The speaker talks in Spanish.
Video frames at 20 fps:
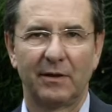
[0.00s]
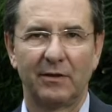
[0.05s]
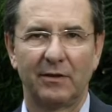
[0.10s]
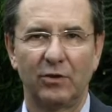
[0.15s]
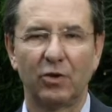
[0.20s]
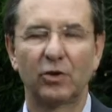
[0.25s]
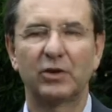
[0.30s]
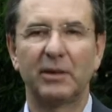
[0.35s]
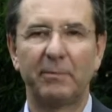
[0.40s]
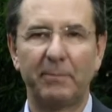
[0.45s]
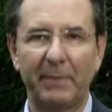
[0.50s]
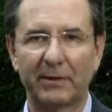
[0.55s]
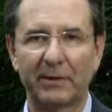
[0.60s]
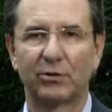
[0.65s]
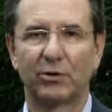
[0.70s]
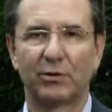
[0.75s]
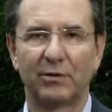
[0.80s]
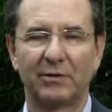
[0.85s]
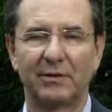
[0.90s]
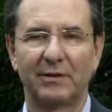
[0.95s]
Yo te
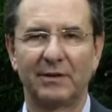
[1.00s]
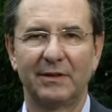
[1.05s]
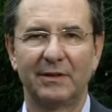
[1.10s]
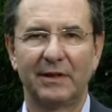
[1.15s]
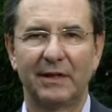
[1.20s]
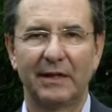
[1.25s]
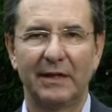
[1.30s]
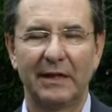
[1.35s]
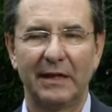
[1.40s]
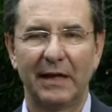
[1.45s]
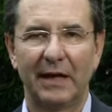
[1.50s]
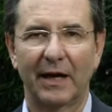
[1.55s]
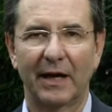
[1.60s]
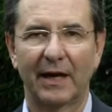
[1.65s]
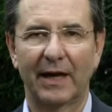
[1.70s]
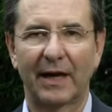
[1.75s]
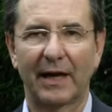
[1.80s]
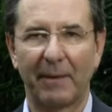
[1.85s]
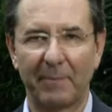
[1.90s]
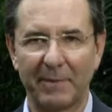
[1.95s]
invito a
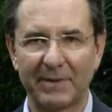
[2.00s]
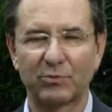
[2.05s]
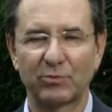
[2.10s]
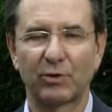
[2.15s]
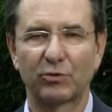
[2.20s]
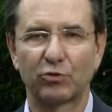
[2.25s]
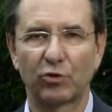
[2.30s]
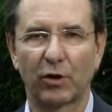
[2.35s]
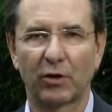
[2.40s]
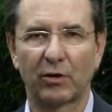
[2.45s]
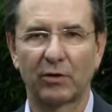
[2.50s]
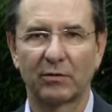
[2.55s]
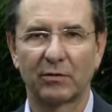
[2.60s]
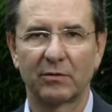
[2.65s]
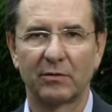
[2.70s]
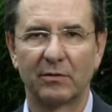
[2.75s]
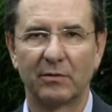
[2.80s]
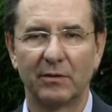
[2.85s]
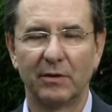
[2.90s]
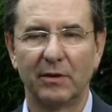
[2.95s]
que cambies tu entorno,
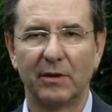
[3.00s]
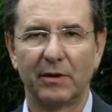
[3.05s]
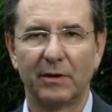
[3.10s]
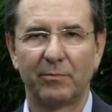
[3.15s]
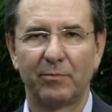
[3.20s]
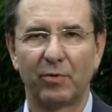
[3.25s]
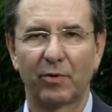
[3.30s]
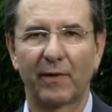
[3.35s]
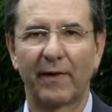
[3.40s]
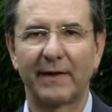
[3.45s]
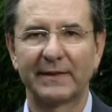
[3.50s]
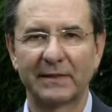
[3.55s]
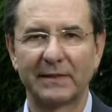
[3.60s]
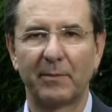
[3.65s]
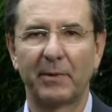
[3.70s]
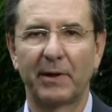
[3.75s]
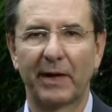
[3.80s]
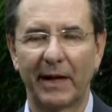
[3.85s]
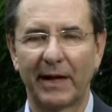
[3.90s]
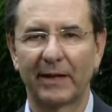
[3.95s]
porque de esa
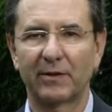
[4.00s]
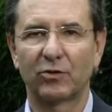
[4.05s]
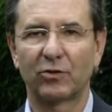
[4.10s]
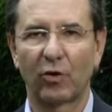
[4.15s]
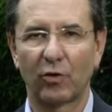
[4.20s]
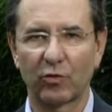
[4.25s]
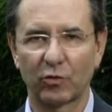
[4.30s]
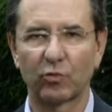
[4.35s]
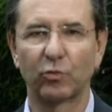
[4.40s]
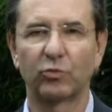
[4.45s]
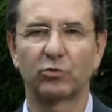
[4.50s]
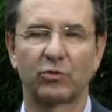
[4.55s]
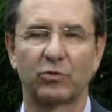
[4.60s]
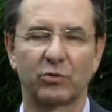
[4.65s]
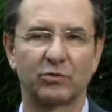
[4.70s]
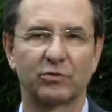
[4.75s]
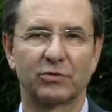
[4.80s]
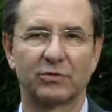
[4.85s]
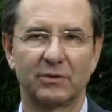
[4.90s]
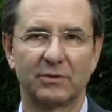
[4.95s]
manera todos
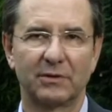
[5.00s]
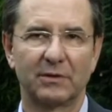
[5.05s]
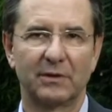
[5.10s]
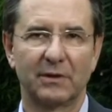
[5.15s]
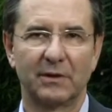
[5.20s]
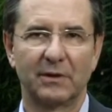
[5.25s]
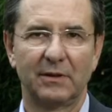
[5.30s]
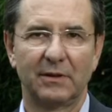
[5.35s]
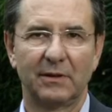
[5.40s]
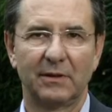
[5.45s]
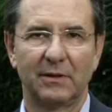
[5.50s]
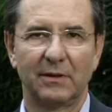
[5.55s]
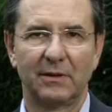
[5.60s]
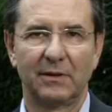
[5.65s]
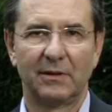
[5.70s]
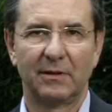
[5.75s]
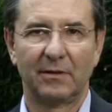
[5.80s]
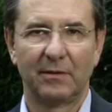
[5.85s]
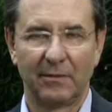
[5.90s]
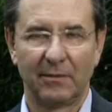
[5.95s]
juntos
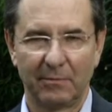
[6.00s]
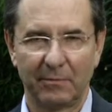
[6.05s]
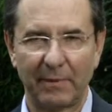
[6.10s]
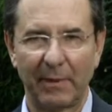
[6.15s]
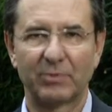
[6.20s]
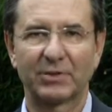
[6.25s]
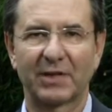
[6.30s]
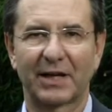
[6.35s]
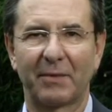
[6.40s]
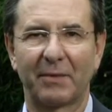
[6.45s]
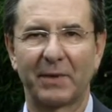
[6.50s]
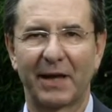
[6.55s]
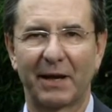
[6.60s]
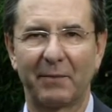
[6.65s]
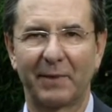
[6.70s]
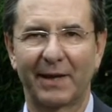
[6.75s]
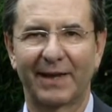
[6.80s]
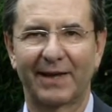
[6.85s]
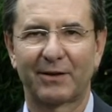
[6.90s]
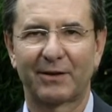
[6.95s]
vamos a cambiar a
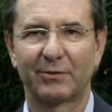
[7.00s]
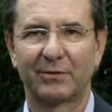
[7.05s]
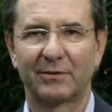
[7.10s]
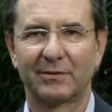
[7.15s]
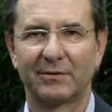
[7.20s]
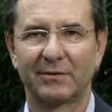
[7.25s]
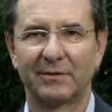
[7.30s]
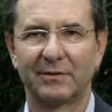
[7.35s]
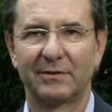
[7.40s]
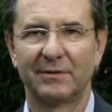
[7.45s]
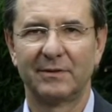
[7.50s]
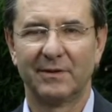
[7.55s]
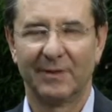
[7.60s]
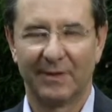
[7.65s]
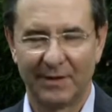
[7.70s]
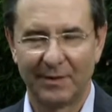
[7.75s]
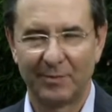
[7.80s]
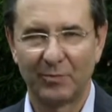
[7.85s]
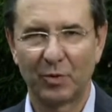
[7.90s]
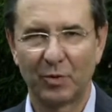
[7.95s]
México.
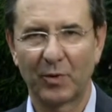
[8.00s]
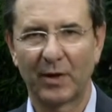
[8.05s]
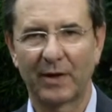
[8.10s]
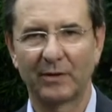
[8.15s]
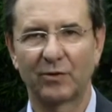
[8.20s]
Muy buenas